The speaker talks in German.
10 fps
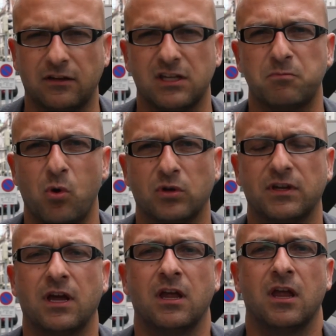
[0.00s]

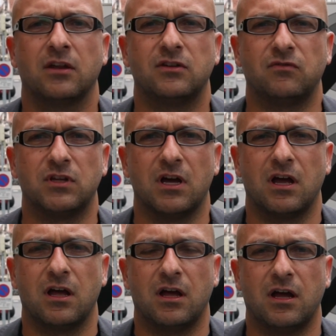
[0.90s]
Kritikpunkte, die wir
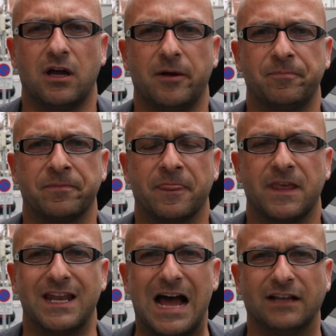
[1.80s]
ähm,
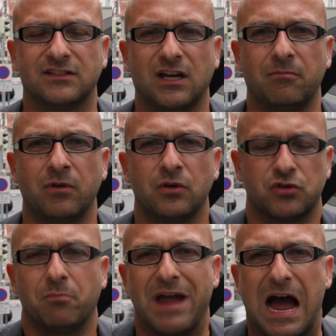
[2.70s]
genannt haben,
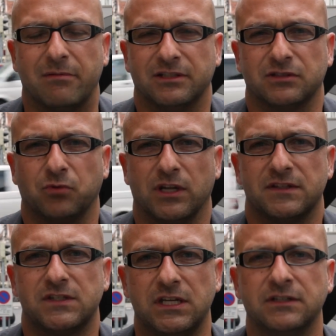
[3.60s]
schon bearbeitet
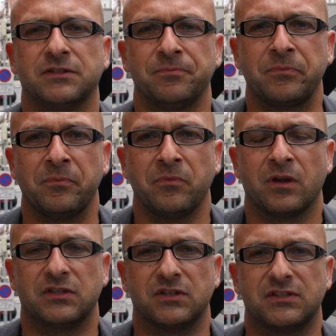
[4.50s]
worden sind.
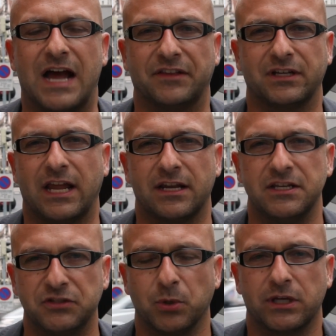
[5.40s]
Deswegen ist der Antrag leider
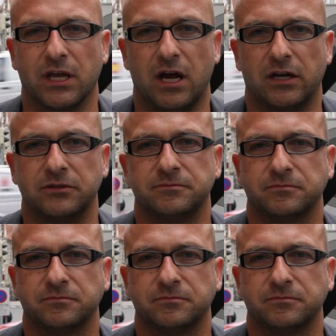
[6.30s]
nicht durchgegangen.